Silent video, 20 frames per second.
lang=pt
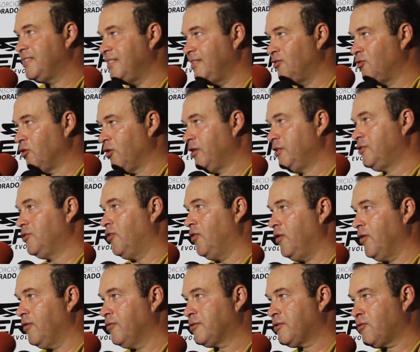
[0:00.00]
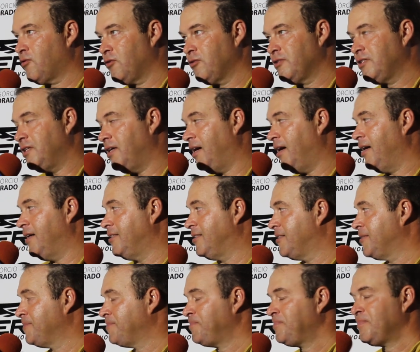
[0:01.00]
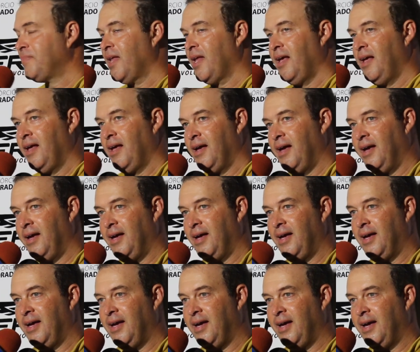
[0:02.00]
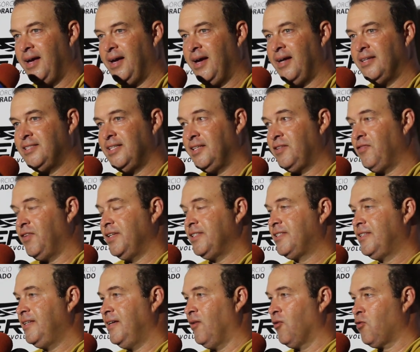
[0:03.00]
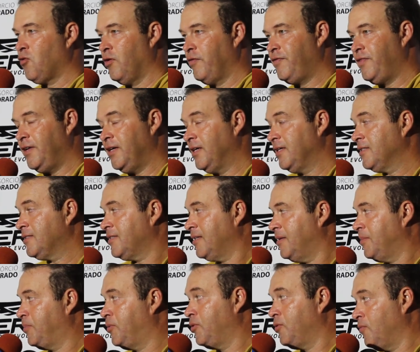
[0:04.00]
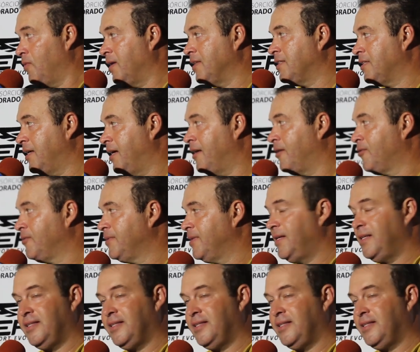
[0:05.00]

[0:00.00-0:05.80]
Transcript: em dois jogos cruciais, é, a gente vencia o Confiança por 1 a 0 e